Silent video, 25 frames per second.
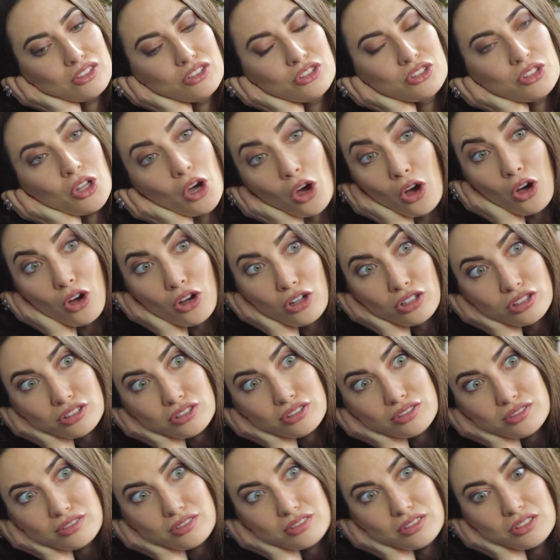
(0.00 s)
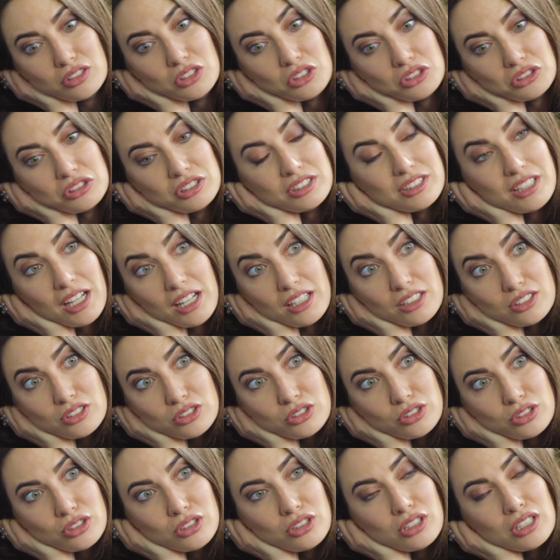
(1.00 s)
No, non
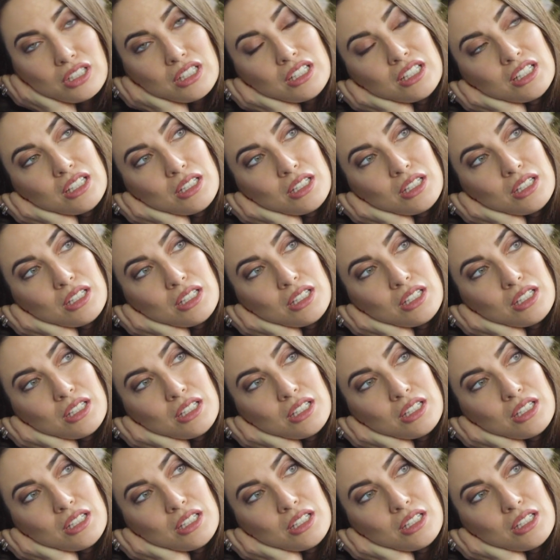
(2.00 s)
tanto,